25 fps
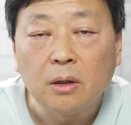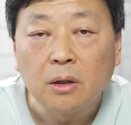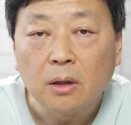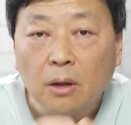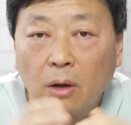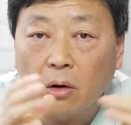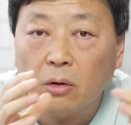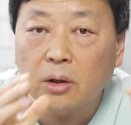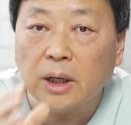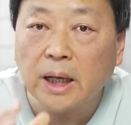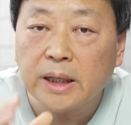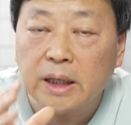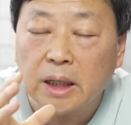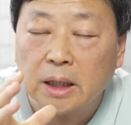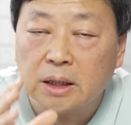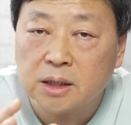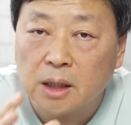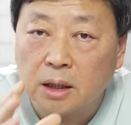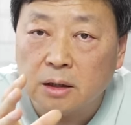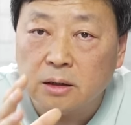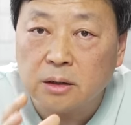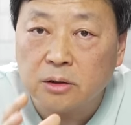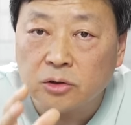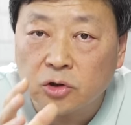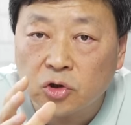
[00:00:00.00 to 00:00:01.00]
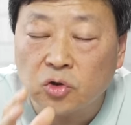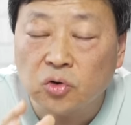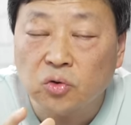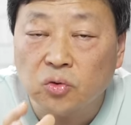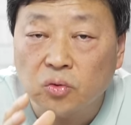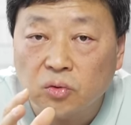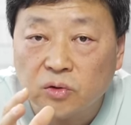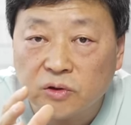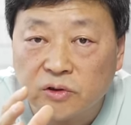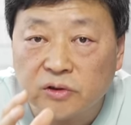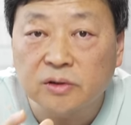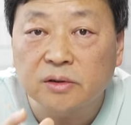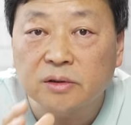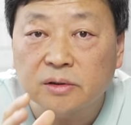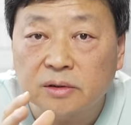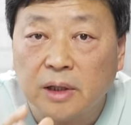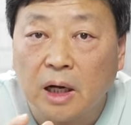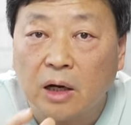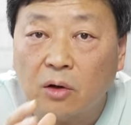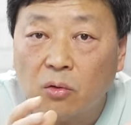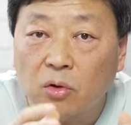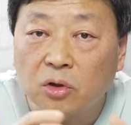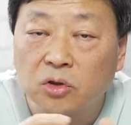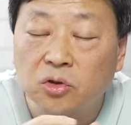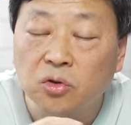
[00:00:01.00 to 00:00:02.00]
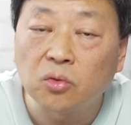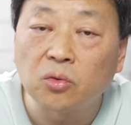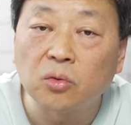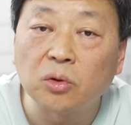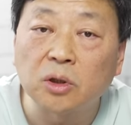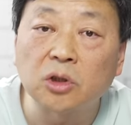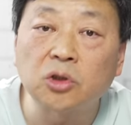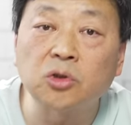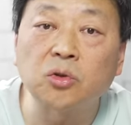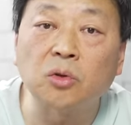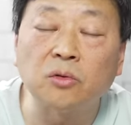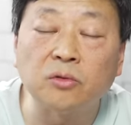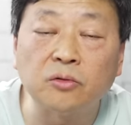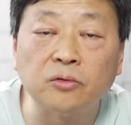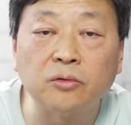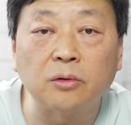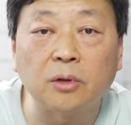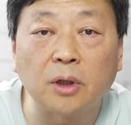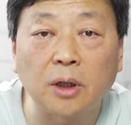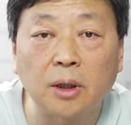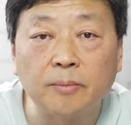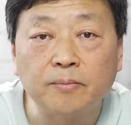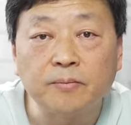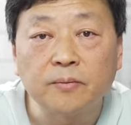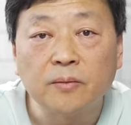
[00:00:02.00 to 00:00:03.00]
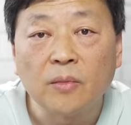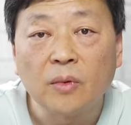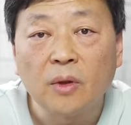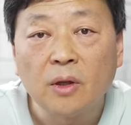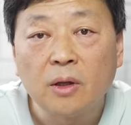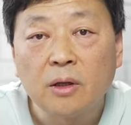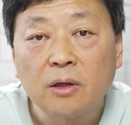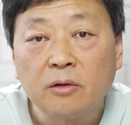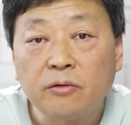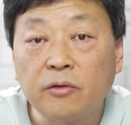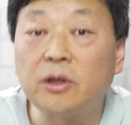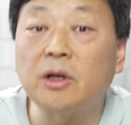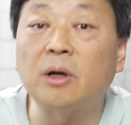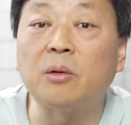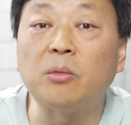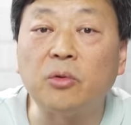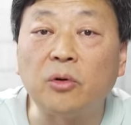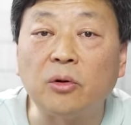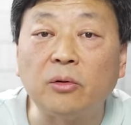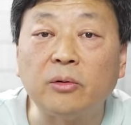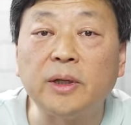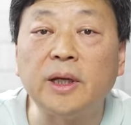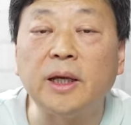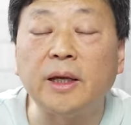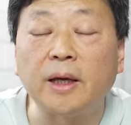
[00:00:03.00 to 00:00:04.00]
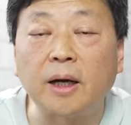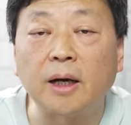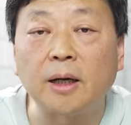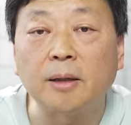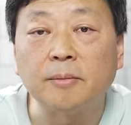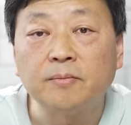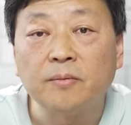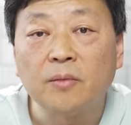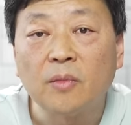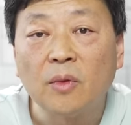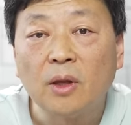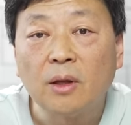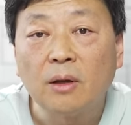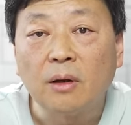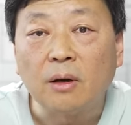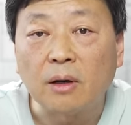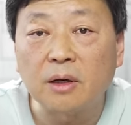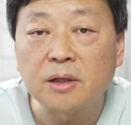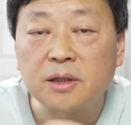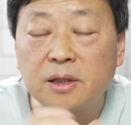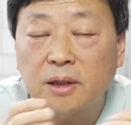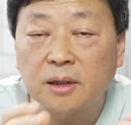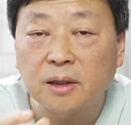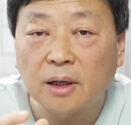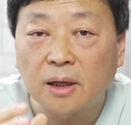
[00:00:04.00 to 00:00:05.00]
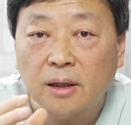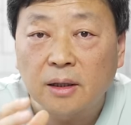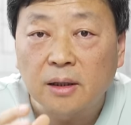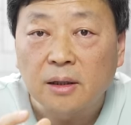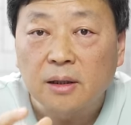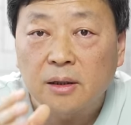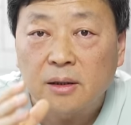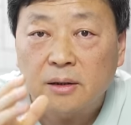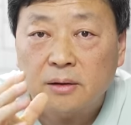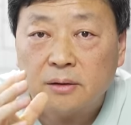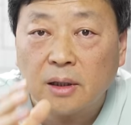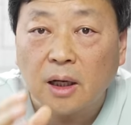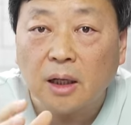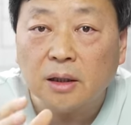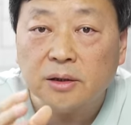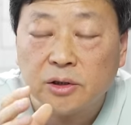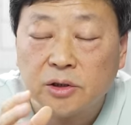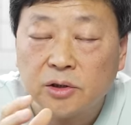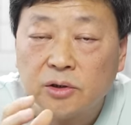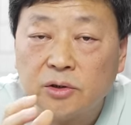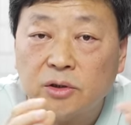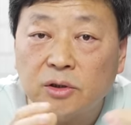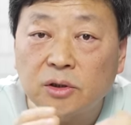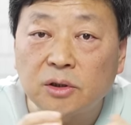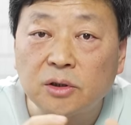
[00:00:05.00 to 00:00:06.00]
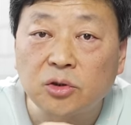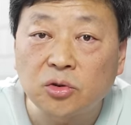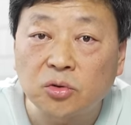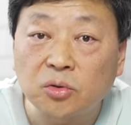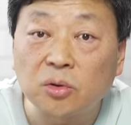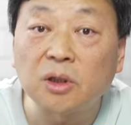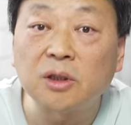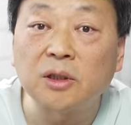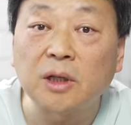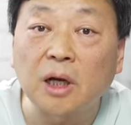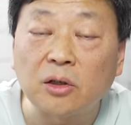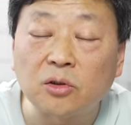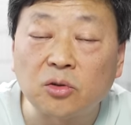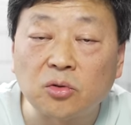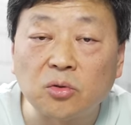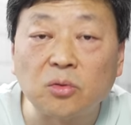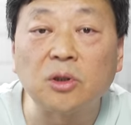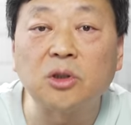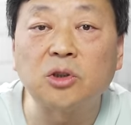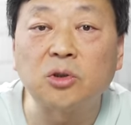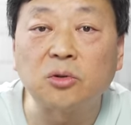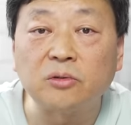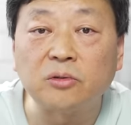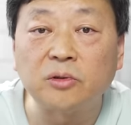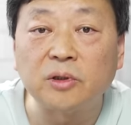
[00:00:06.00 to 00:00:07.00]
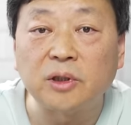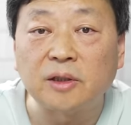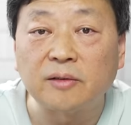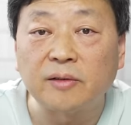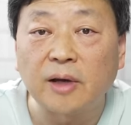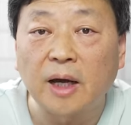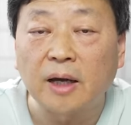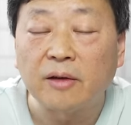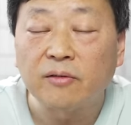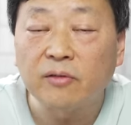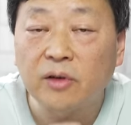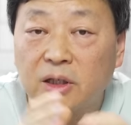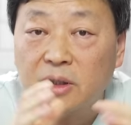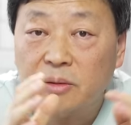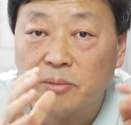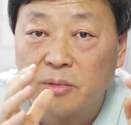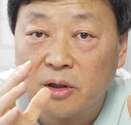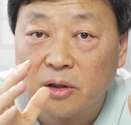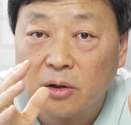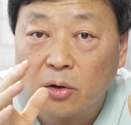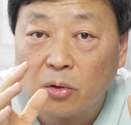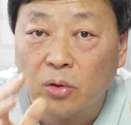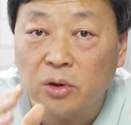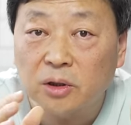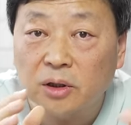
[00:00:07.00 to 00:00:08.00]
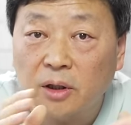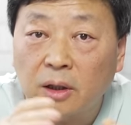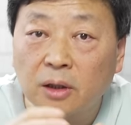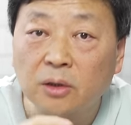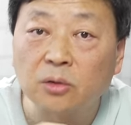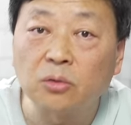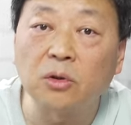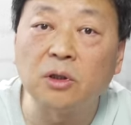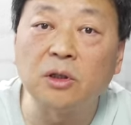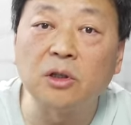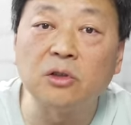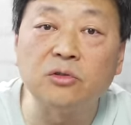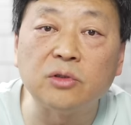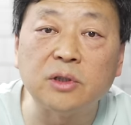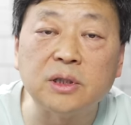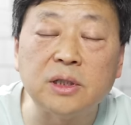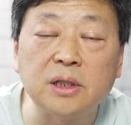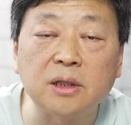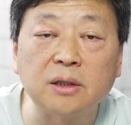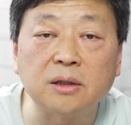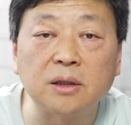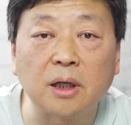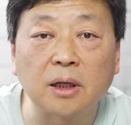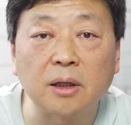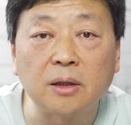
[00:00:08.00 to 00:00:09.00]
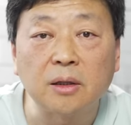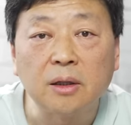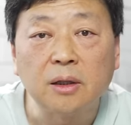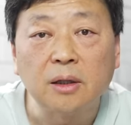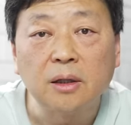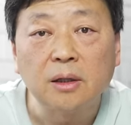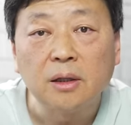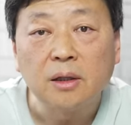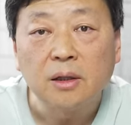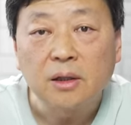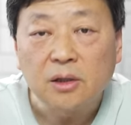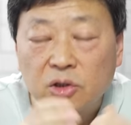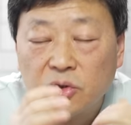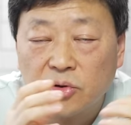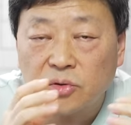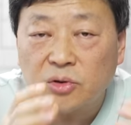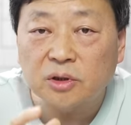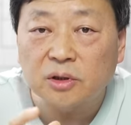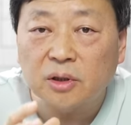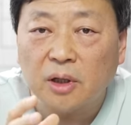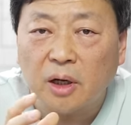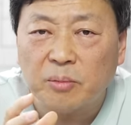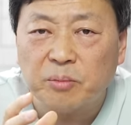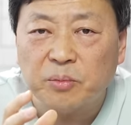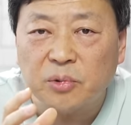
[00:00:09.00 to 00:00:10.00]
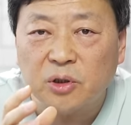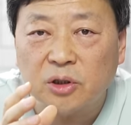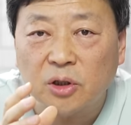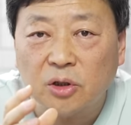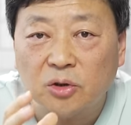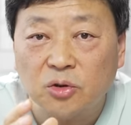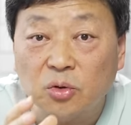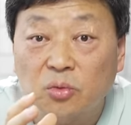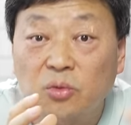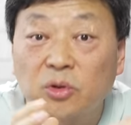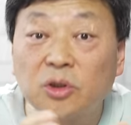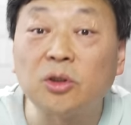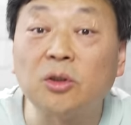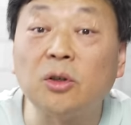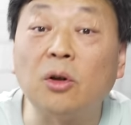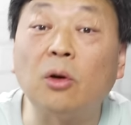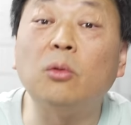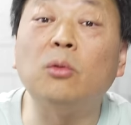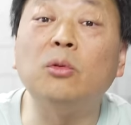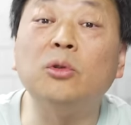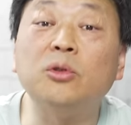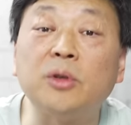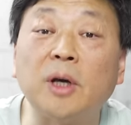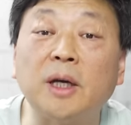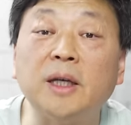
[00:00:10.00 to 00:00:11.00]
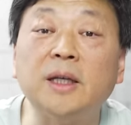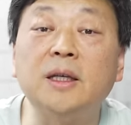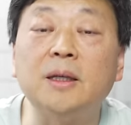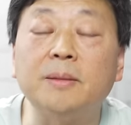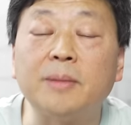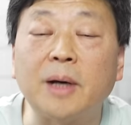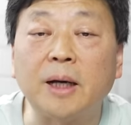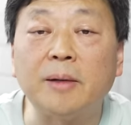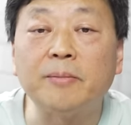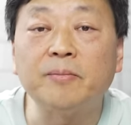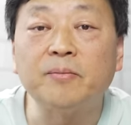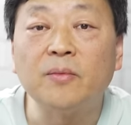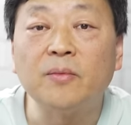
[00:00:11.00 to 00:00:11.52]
后来也曾经数次当过中国的首富啊，非常不容易啊。而且呢。他其实除了当中国首富以外，为什么获得很多人的尊敬呢？就是他比较重视劳工权益嘛。